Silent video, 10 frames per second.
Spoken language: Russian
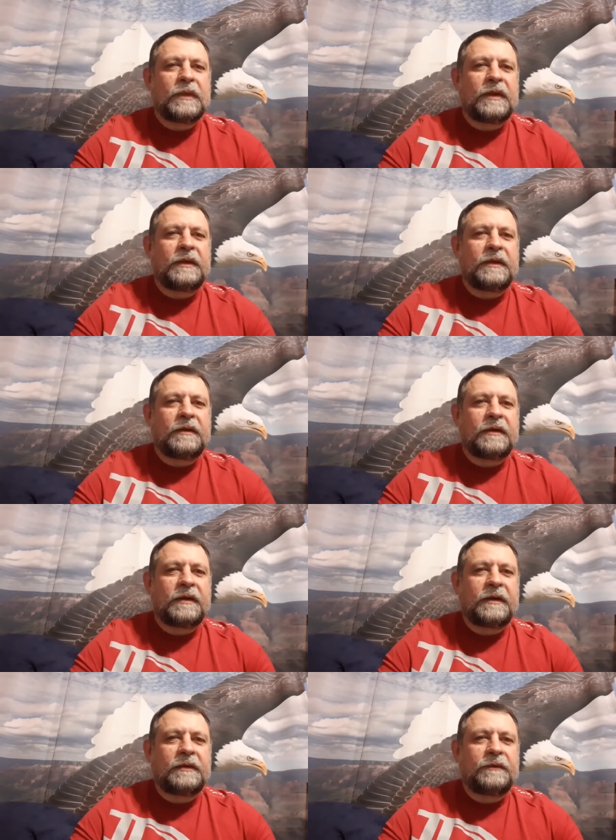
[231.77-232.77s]
этих
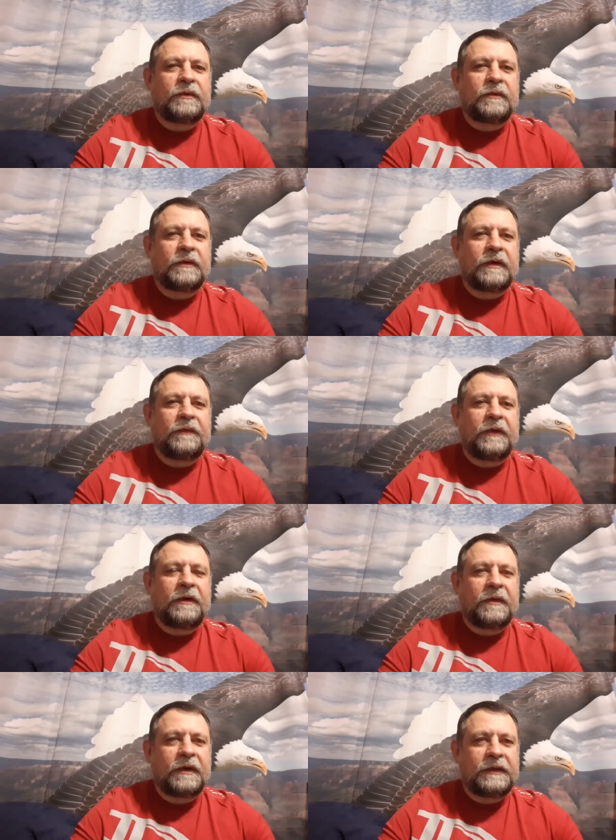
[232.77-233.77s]
ну, кафе
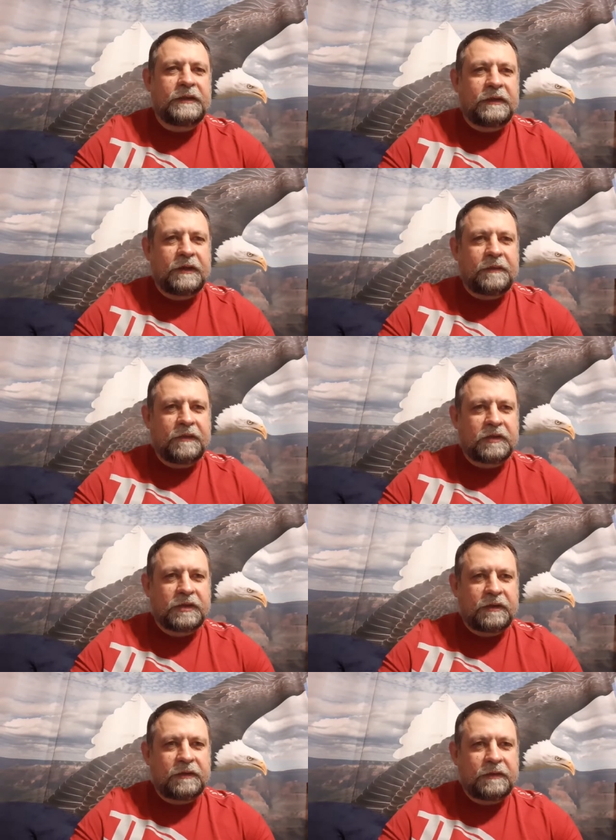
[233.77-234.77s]
и магазина,
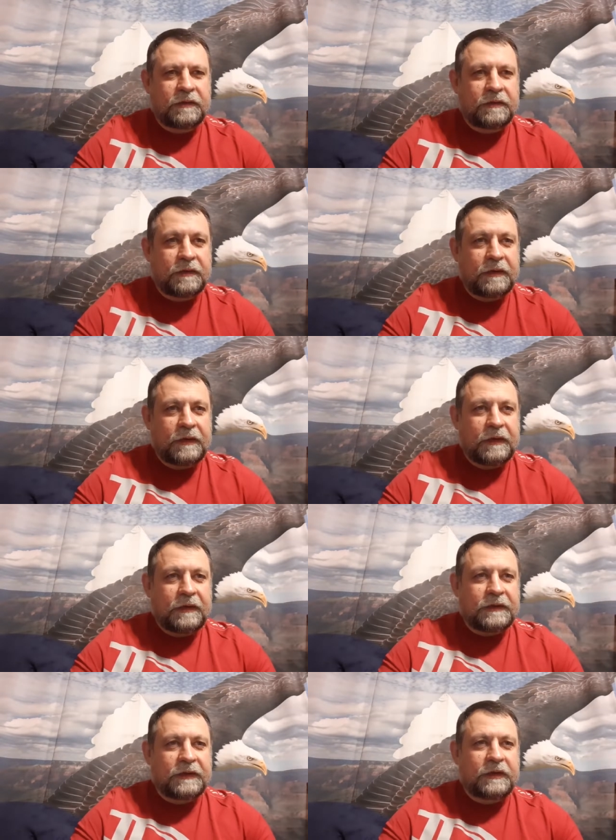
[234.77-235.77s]
бывший
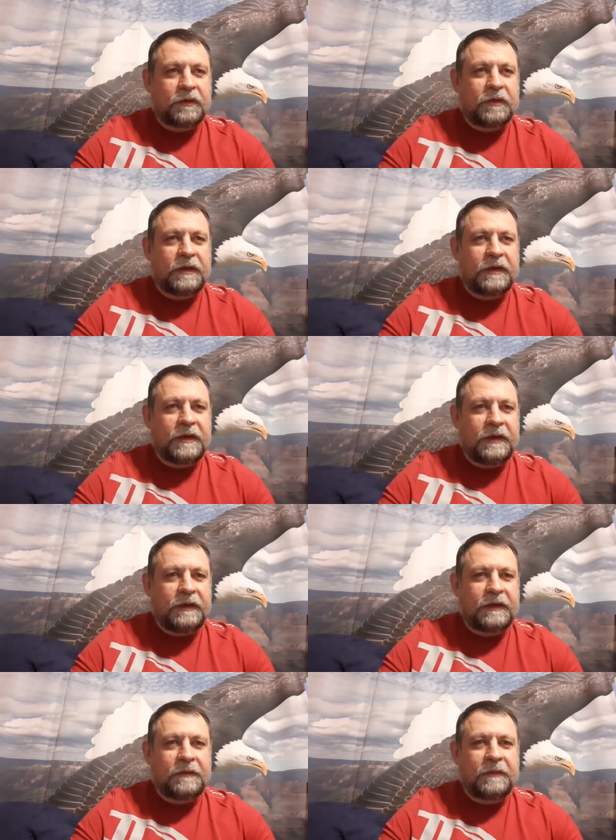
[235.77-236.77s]
сотрудник ГАИ,
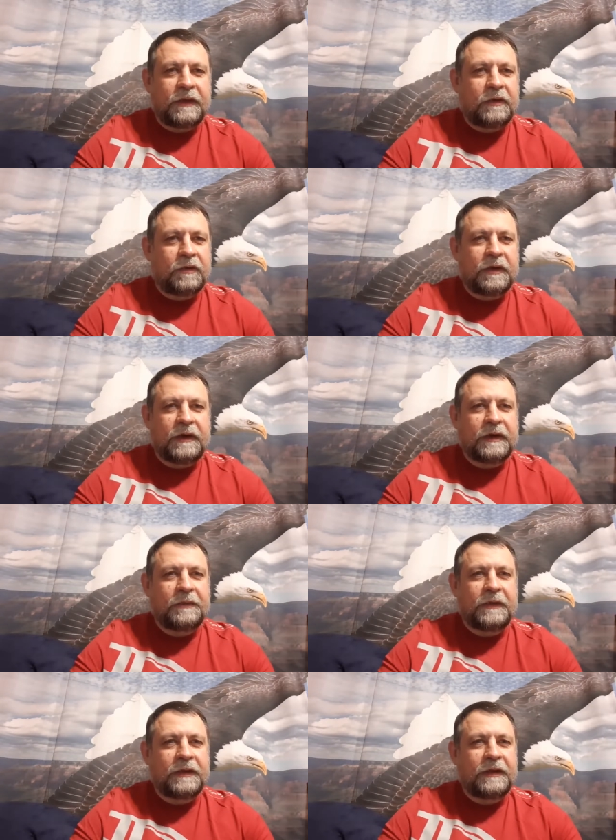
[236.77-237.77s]
там майор или
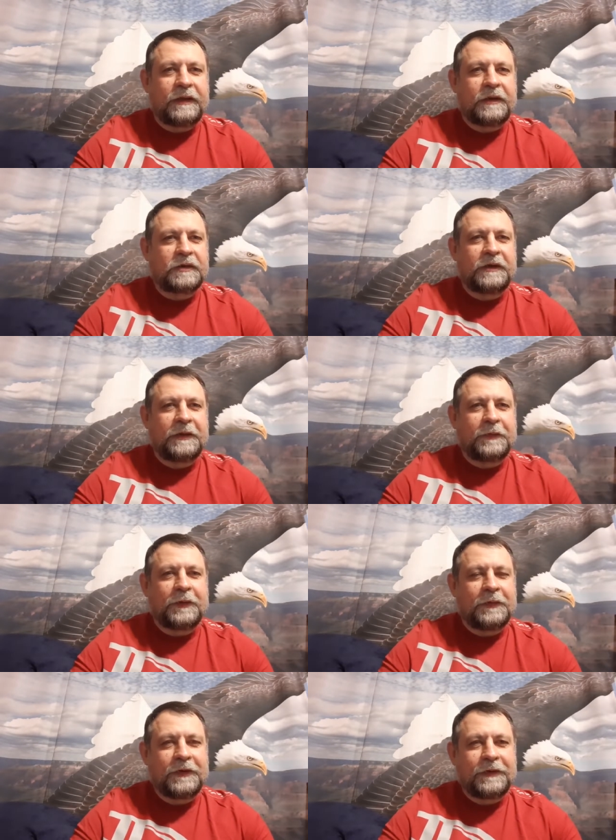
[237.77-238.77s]
капитан, я уже не
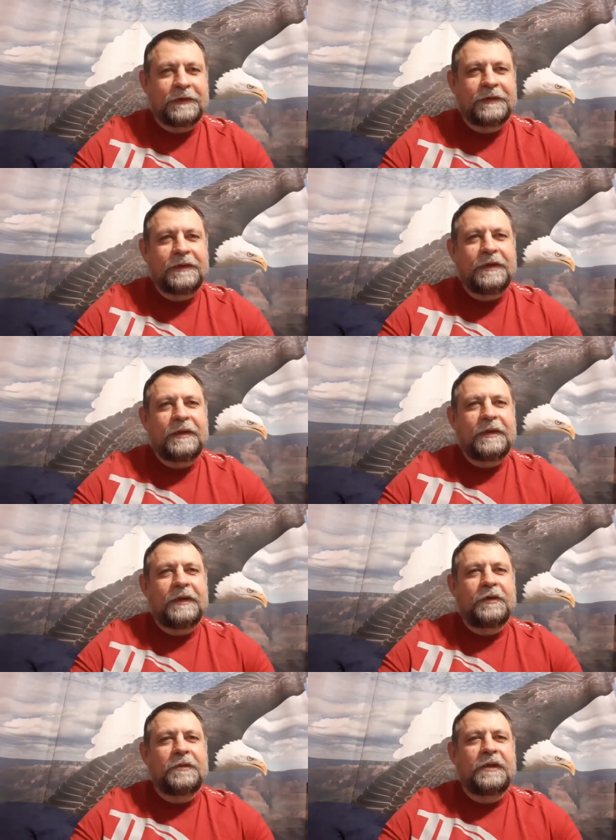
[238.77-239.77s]
помню.
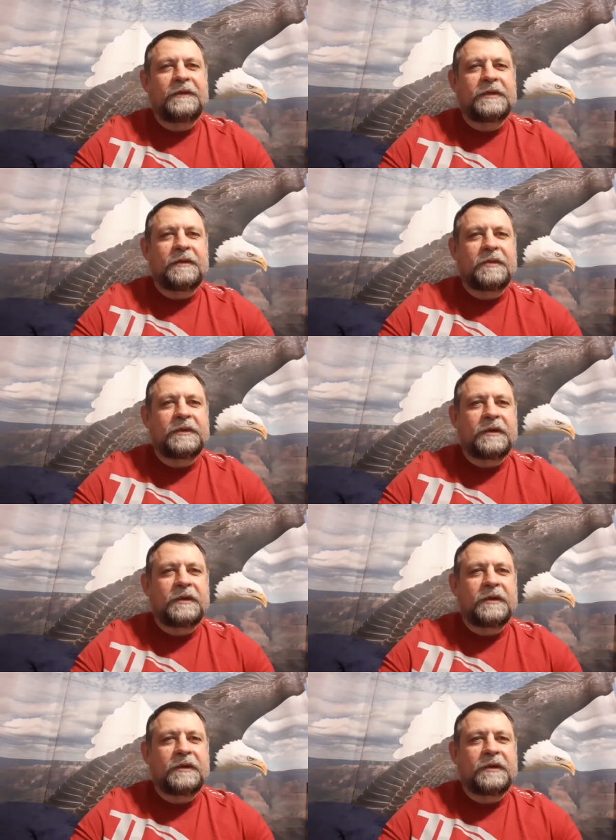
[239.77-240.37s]
И он меня взял без